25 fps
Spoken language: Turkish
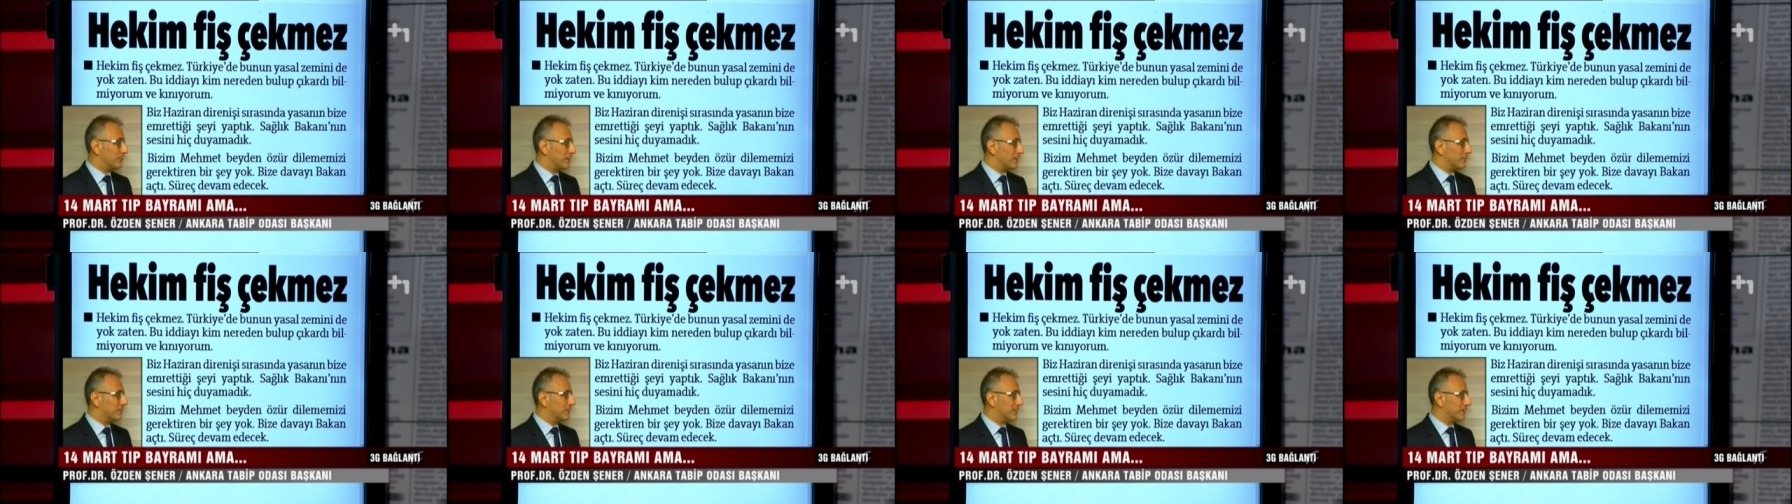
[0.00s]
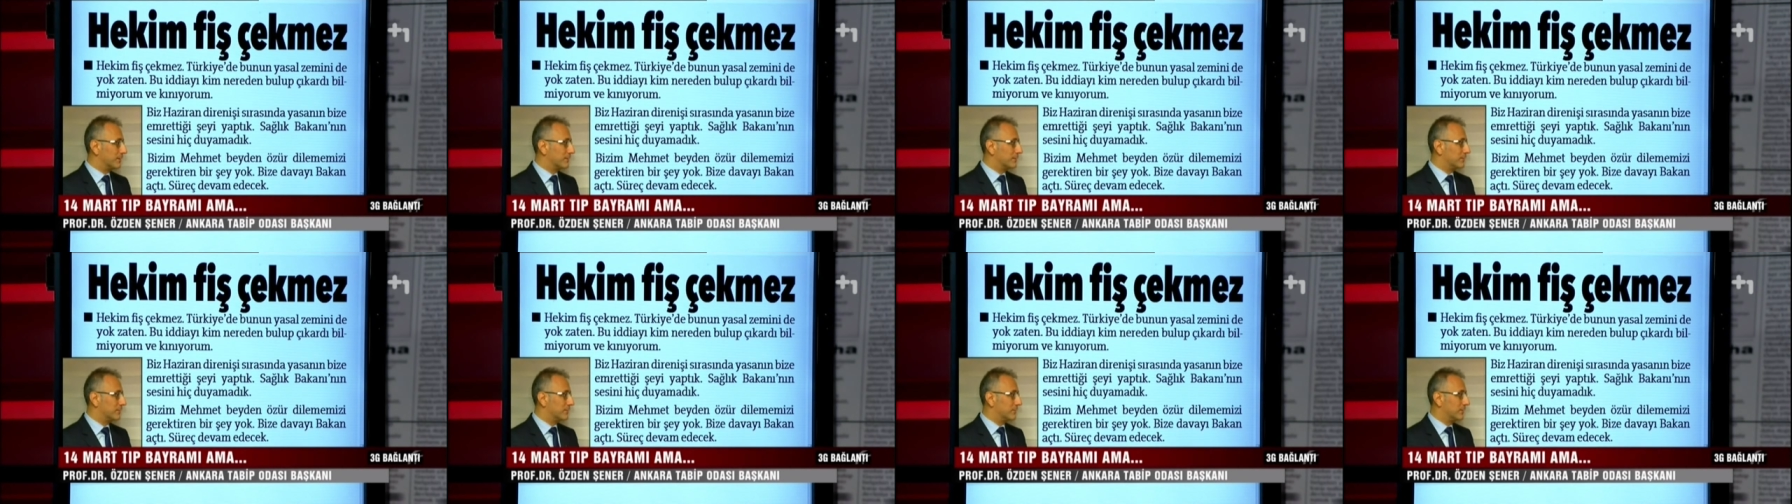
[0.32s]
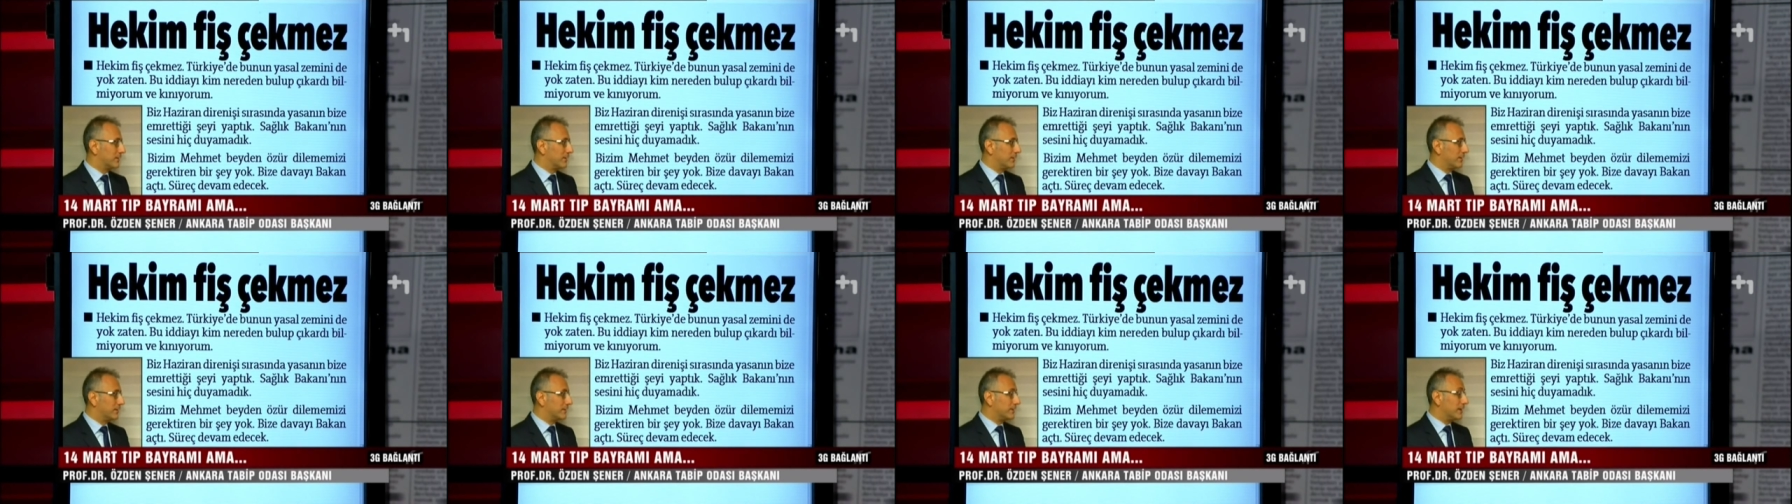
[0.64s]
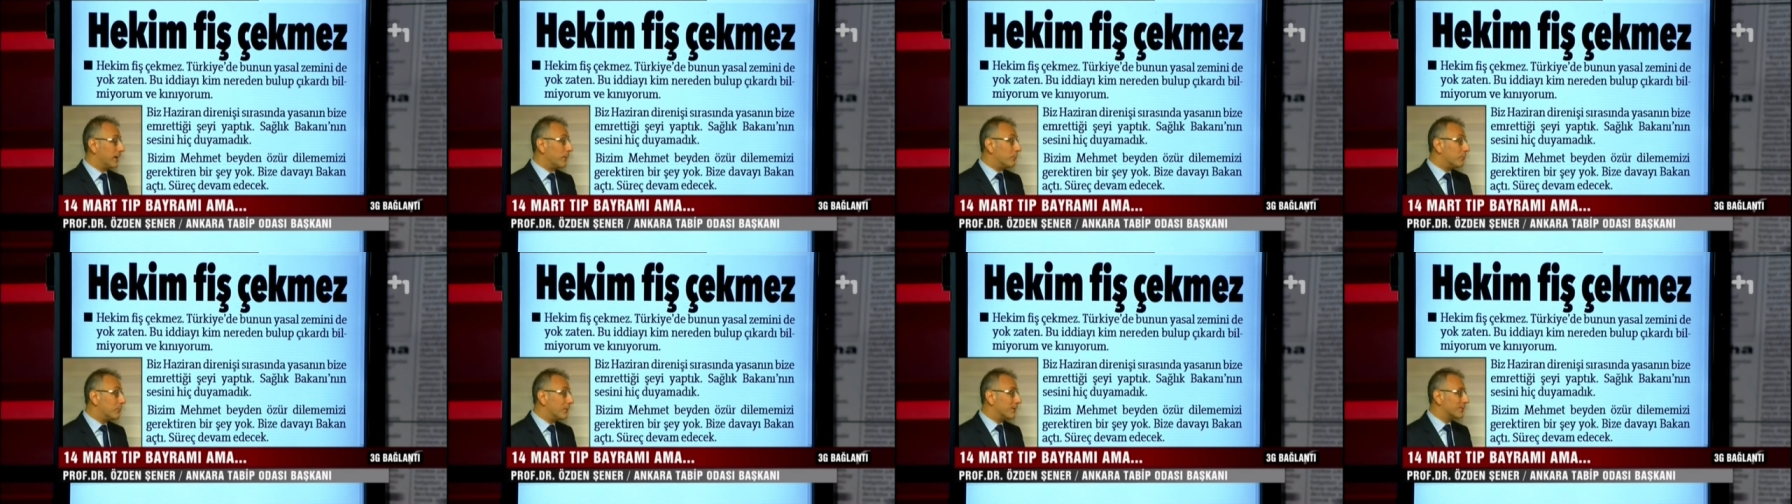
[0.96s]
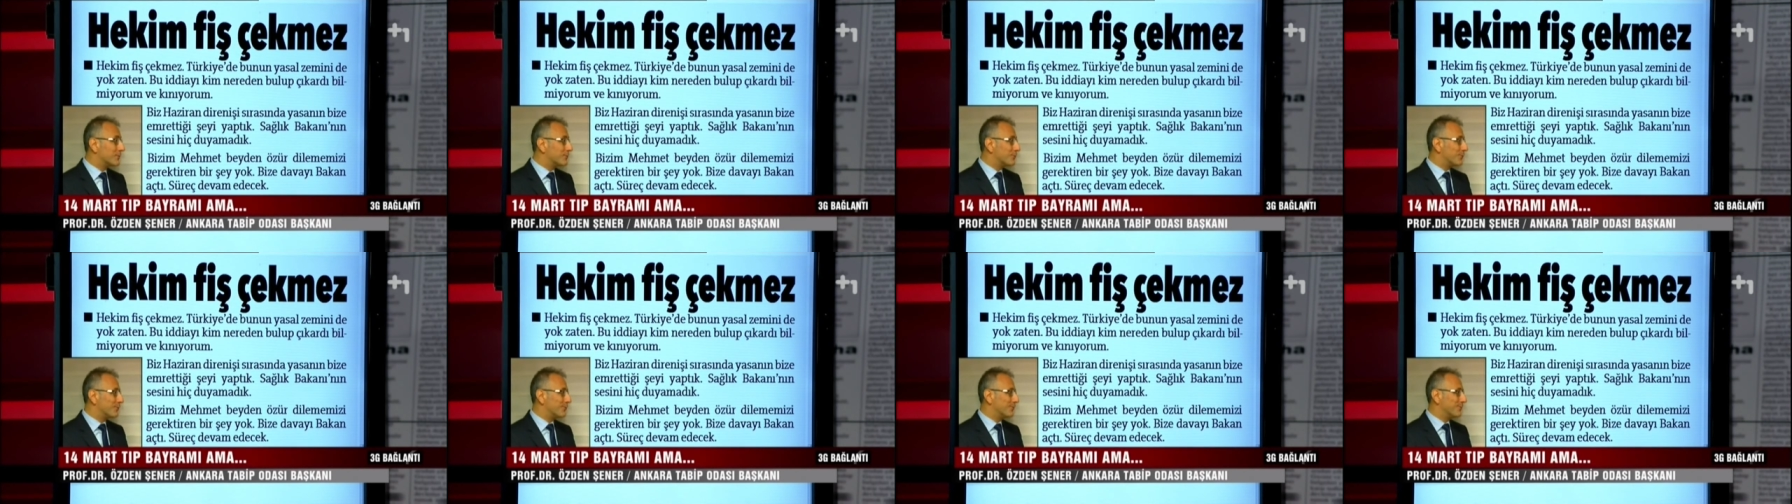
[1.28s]
durumda bırakır.
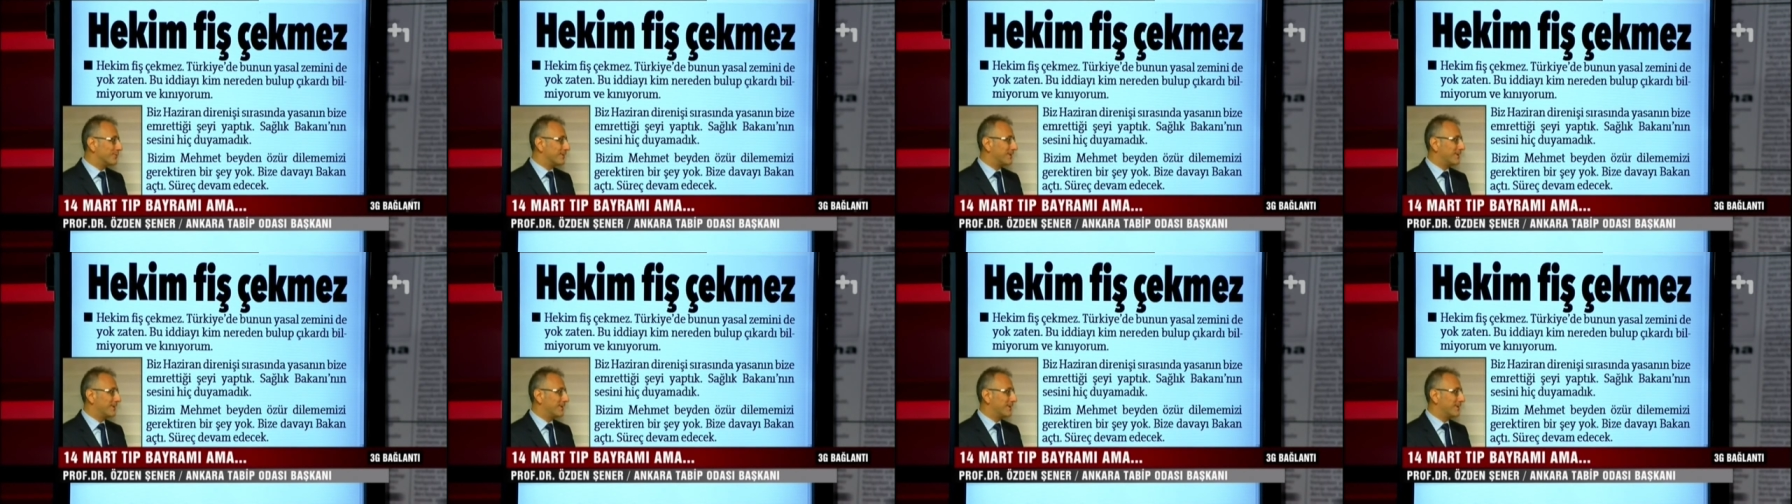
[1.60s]
Yapmak